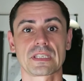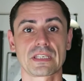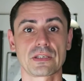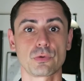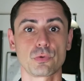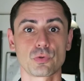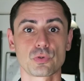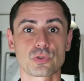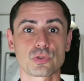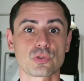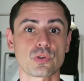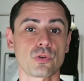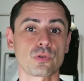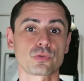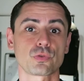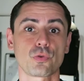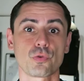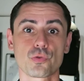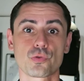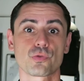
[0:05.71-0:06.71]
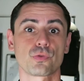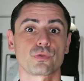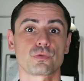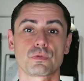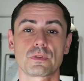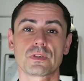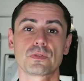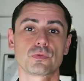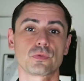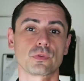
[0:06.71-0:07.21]
et qui est au centre
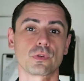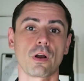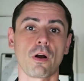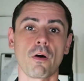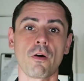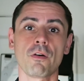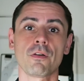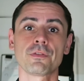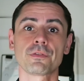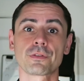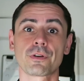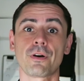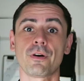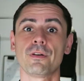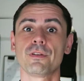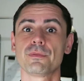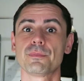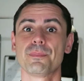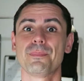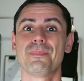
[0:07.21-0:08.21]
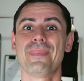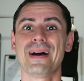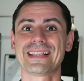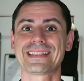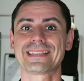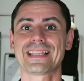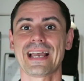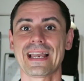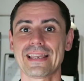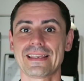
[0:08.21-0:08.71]
aujourd'hui d'une grande, grande
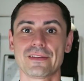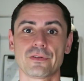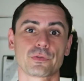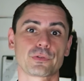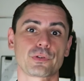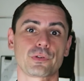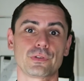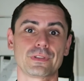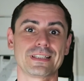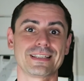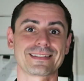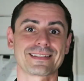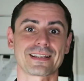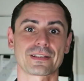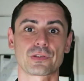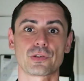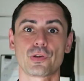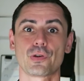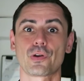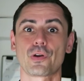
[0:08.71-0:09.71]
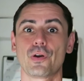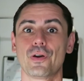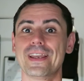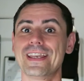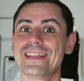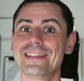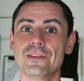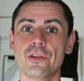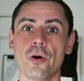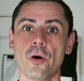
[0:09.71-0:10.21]
bataille entre des acteurs
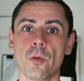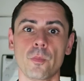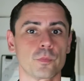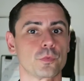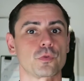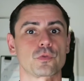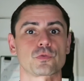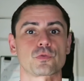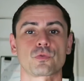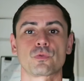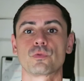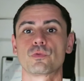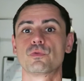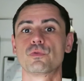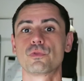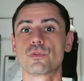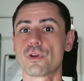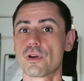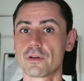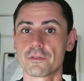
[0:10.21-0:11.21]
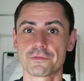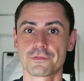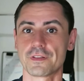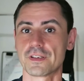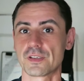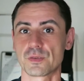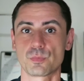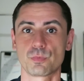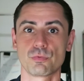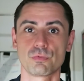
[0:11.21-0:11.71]
énormes que sont Google,
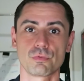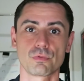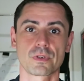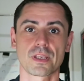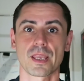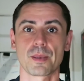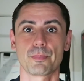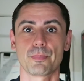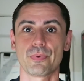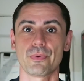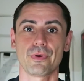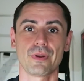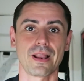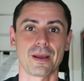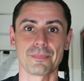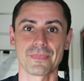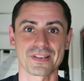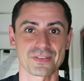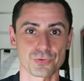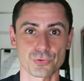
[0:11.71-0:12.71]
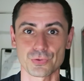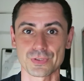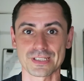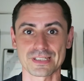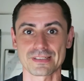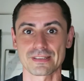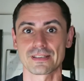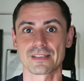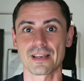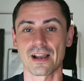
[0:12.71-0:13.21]
Facebook, Apple, Amazon,
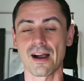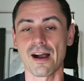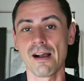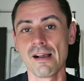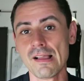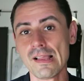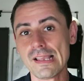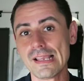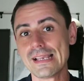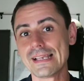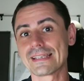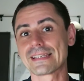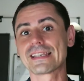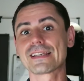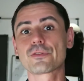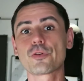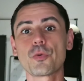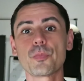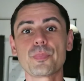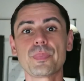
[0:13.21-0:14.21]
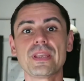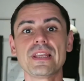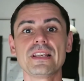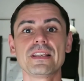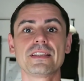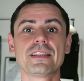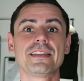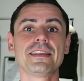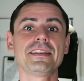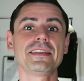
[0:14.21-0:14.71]
etc., qui
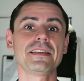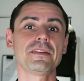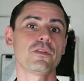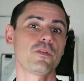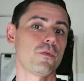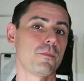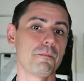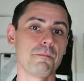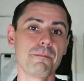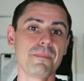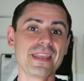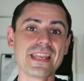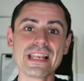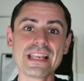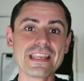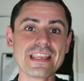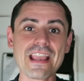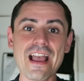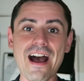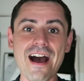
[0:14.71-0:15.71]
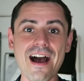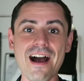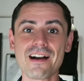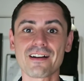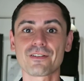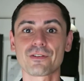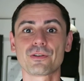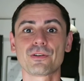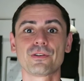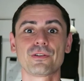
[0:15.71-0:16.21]
compilent des euh,
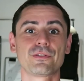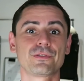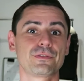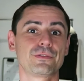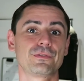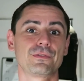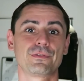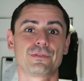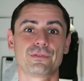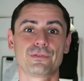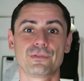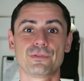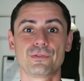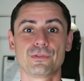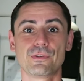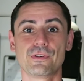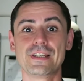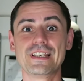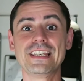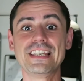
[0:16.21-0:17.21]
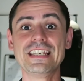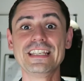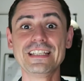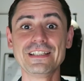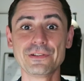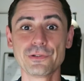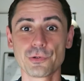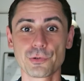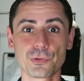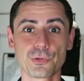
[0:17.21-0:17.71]
milliards euh, de, de
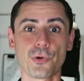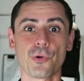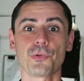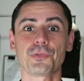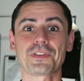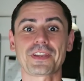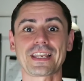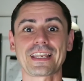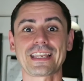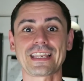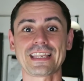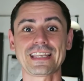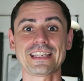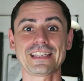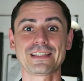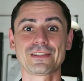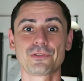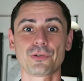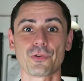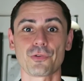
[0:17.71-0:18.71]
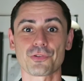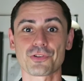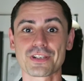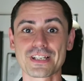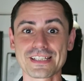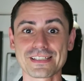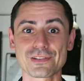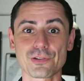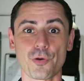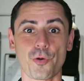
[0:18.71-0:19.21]
lignes d'entrée,
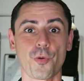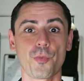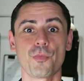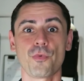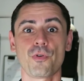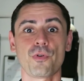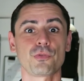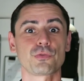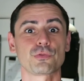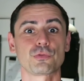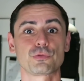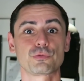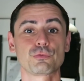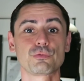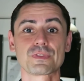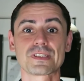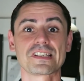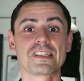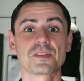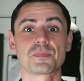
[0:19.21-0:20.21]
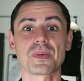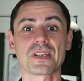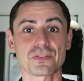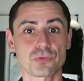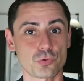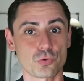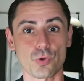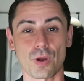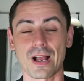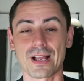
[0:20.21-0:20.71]
d'enregistrement de tout ce qui se passe
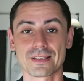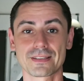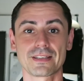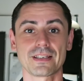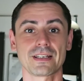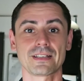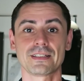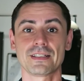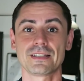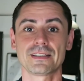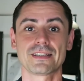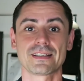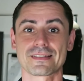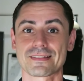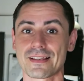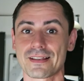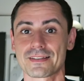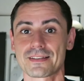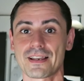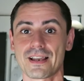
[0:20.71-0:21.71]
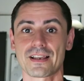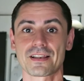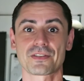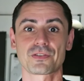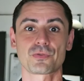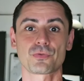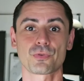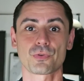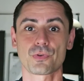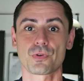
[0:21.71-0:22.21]
sur Internet, des
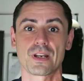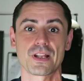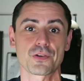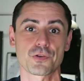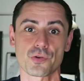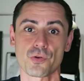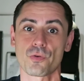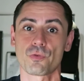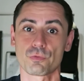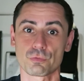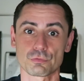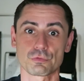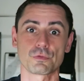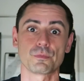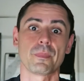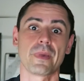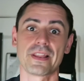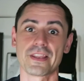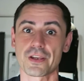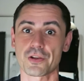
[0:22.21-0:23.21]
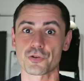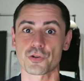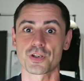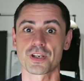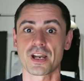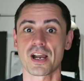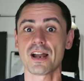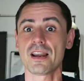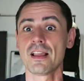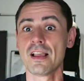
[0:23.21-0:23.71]
interactions que les gens ont d'une manière
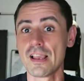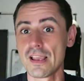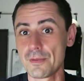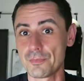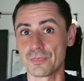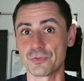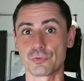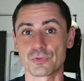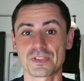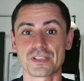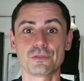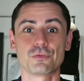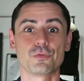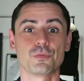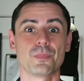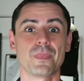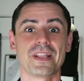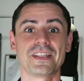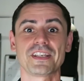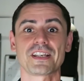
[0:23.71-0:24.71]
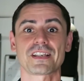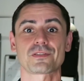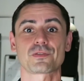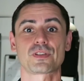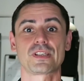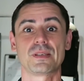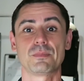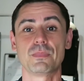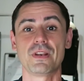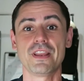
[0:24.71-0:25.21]
générale, mais aussi d'une manière
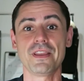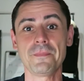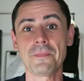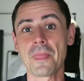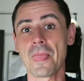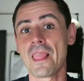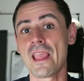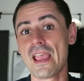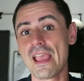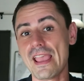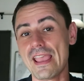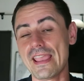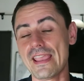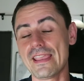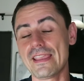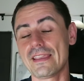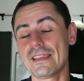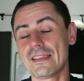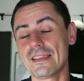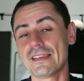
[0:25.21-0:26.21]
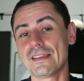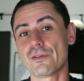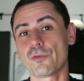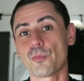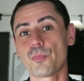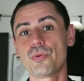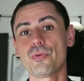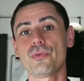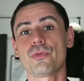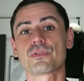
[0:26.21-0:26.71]
ciblée. Et, et
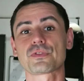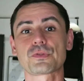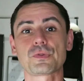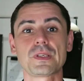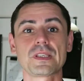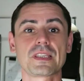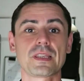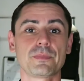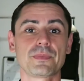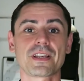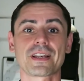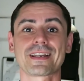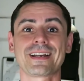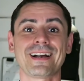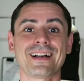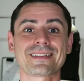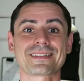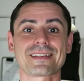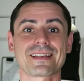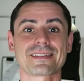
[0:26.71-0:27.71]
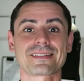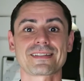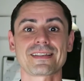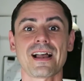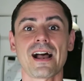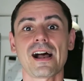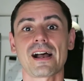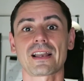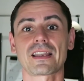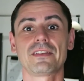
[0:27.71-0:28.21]
on peut ensuite, eh bien, grâce à
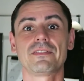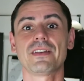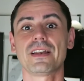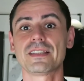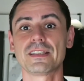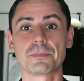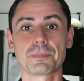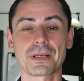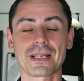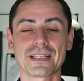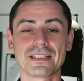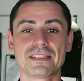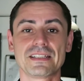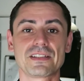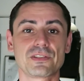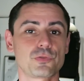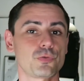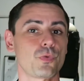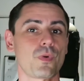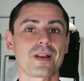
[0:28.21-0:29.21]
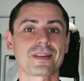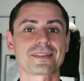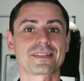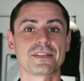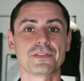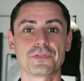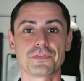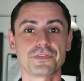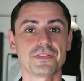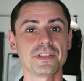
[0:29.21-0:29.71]
ça, arriver à des prédictions
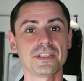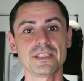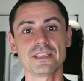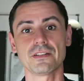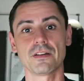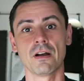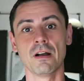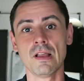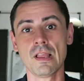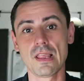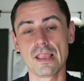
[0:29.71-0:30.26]
assez fines